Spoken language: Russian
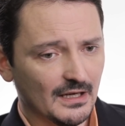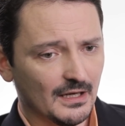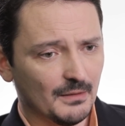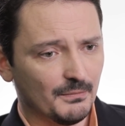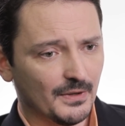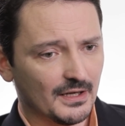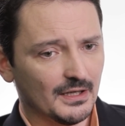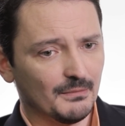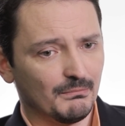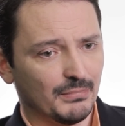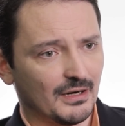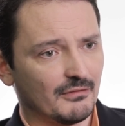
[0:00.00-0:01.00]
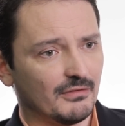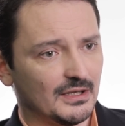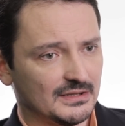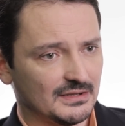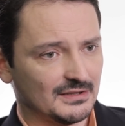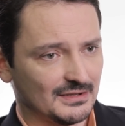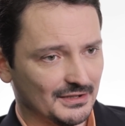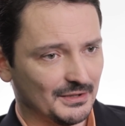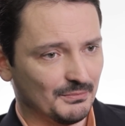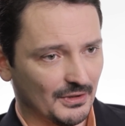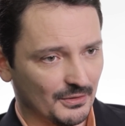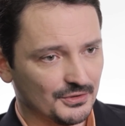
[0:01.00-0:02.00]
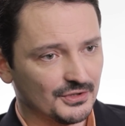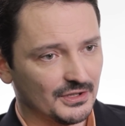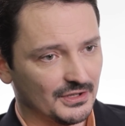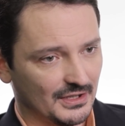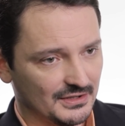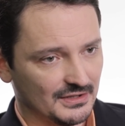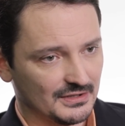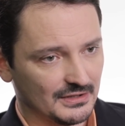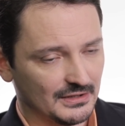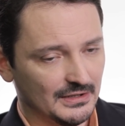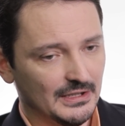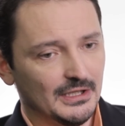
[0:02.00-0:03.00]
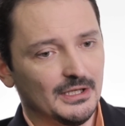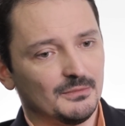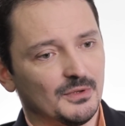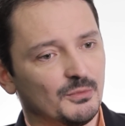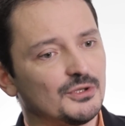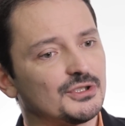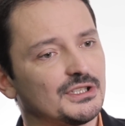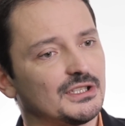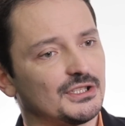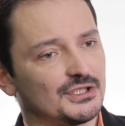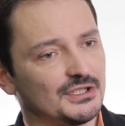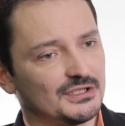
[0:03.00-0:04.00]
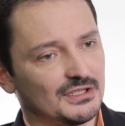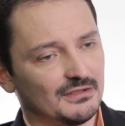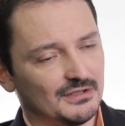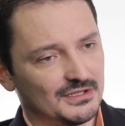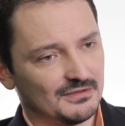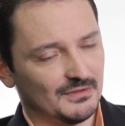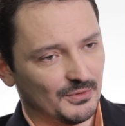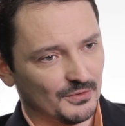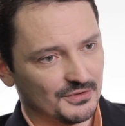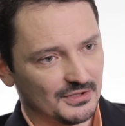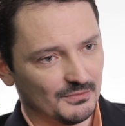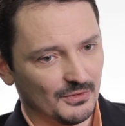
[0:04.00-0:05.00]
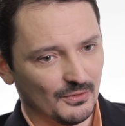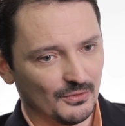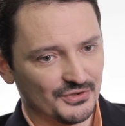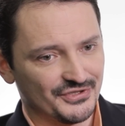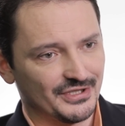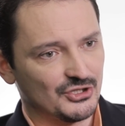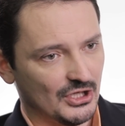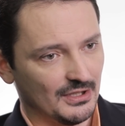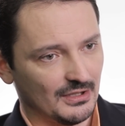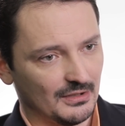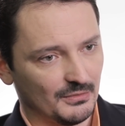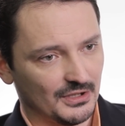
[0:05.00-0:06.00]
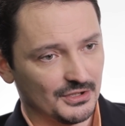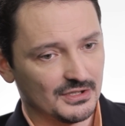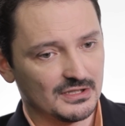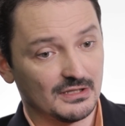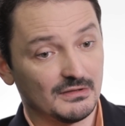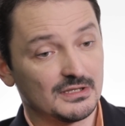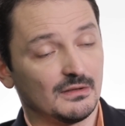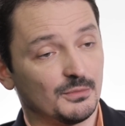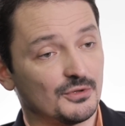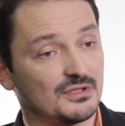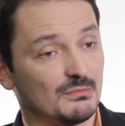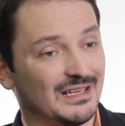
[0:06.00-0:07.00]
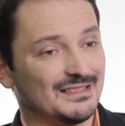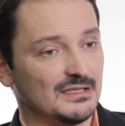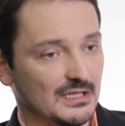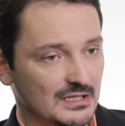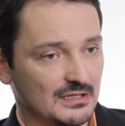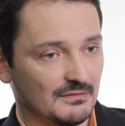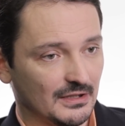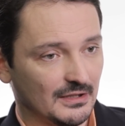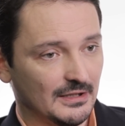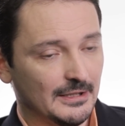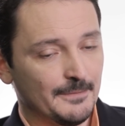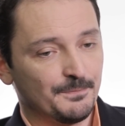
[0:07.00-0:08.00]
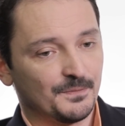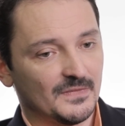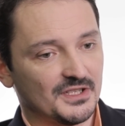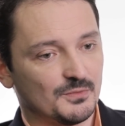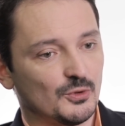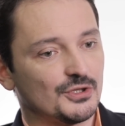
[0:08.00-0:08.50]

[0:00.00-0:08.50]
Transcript: а пора порвать с этой порочной традицией. Мы больше не должны задаваться вопросом о значении, мы должны задаваться вопросом о действии. Нас